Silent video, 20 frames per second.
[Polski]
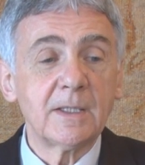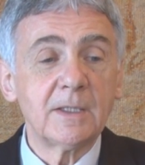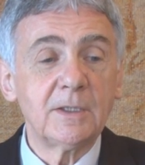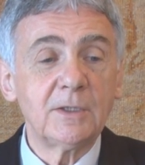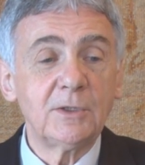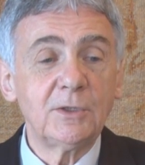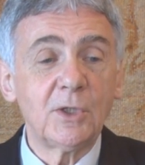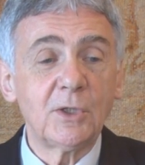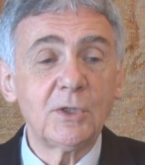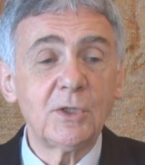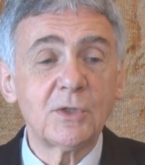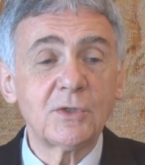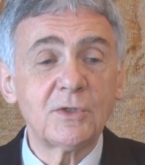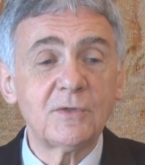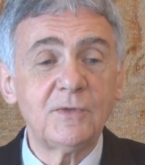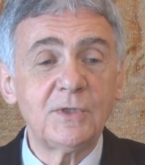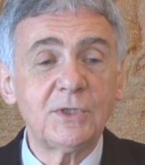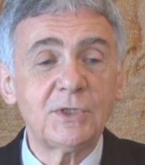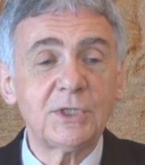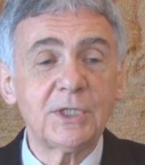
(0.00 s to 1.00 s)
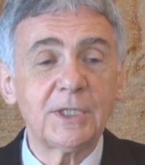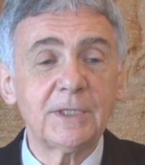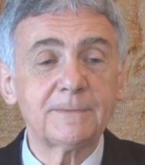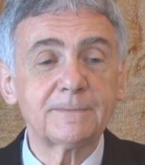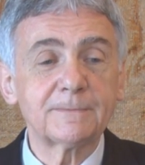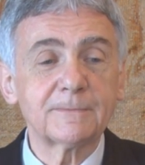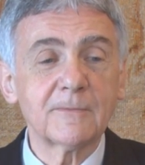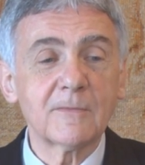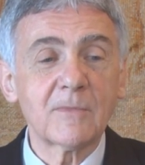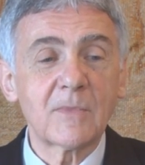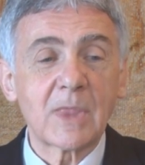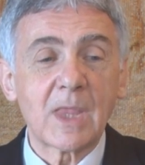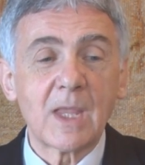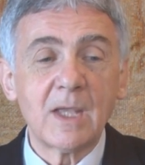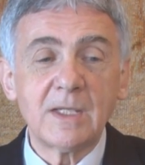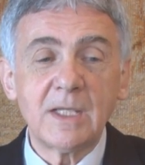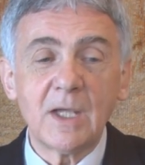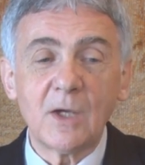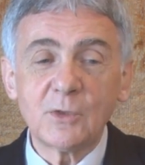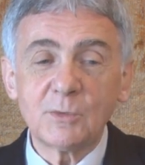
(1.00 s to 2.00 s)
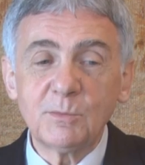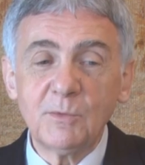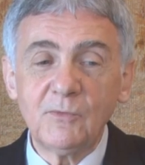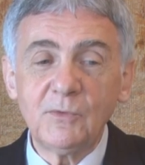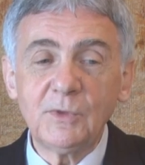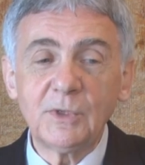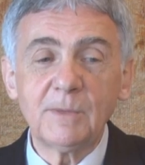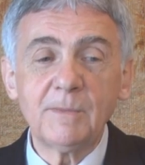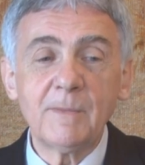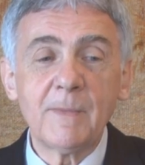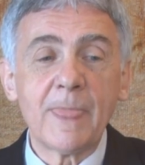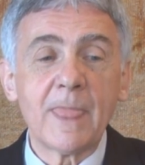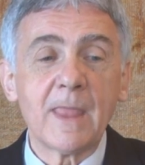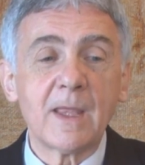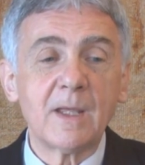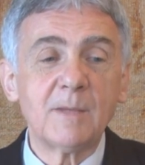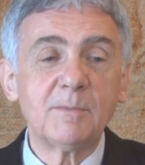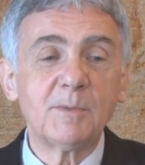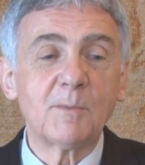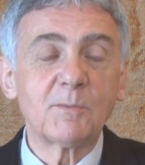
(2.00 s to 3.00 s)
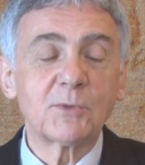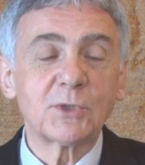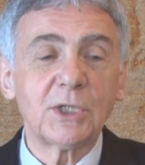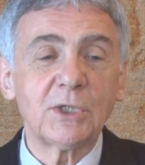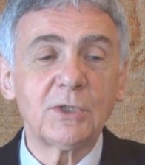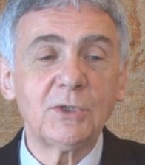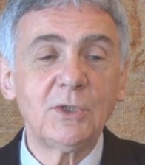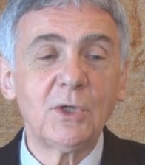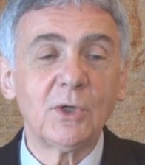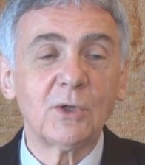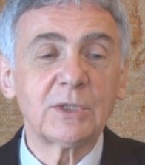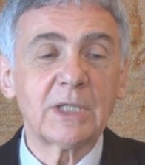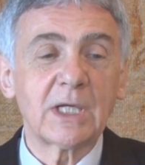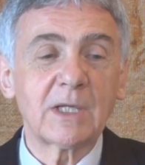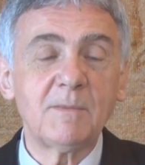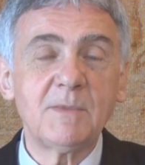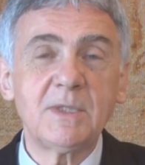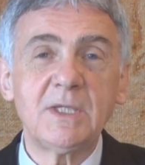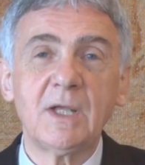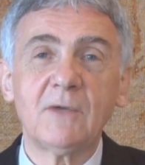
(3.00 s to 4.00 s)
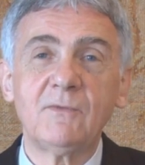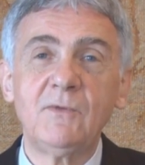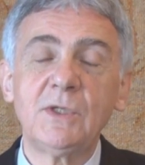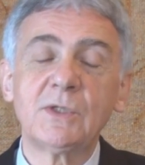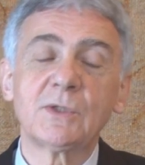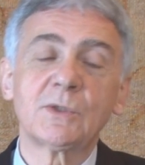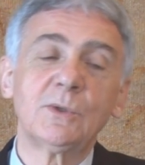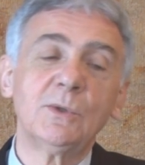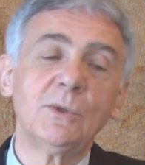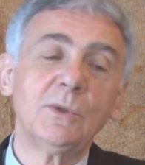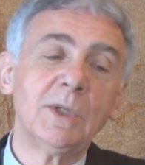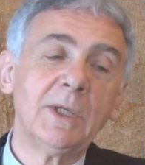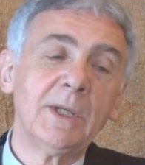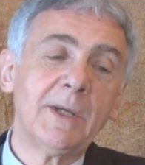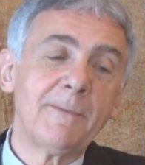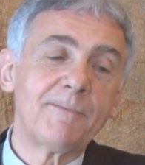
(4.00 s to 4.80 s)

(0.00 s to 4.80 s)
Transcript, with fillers: Y, no i oczywiście, mm, ja już mówiłem y, poprzednio o takim zjawisku